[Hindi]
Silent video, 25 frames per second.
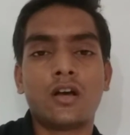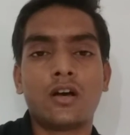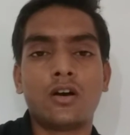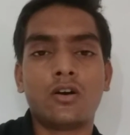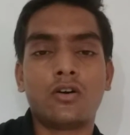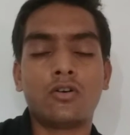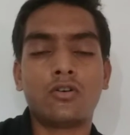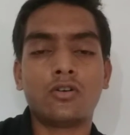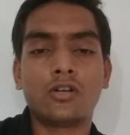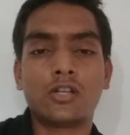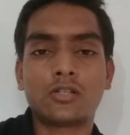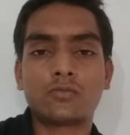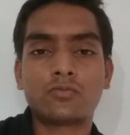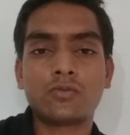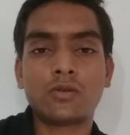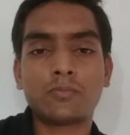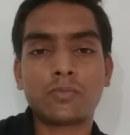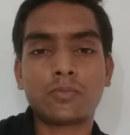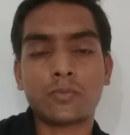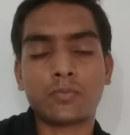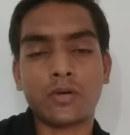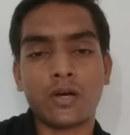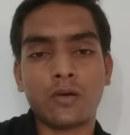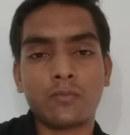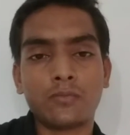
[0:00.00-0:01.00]
और इसमें
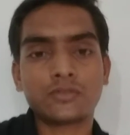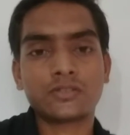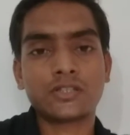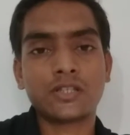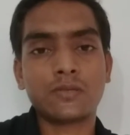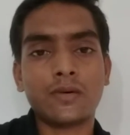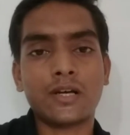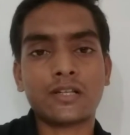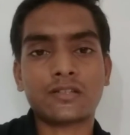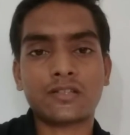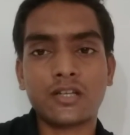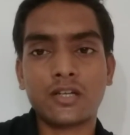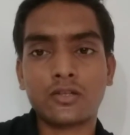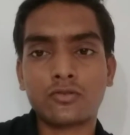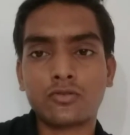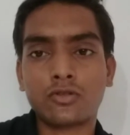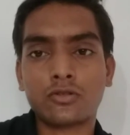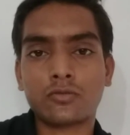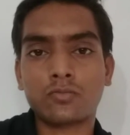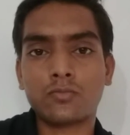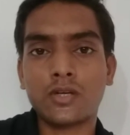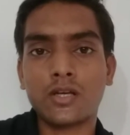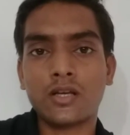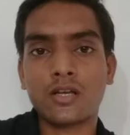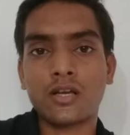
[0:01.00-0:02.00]
परफॉर्मेंस की बात करें तो
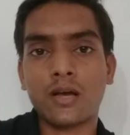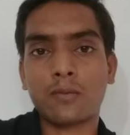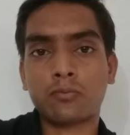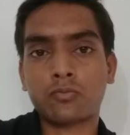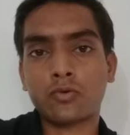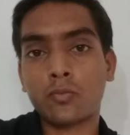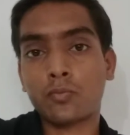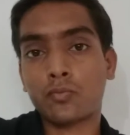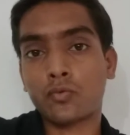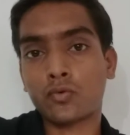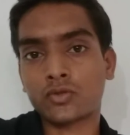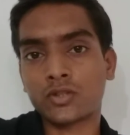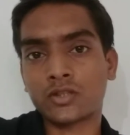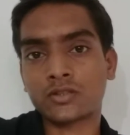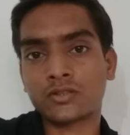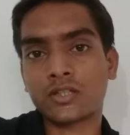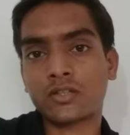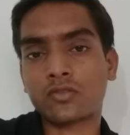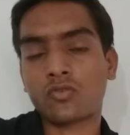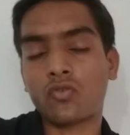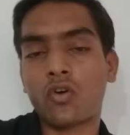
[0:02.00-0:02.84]
इसमें आपको प्रोसेसर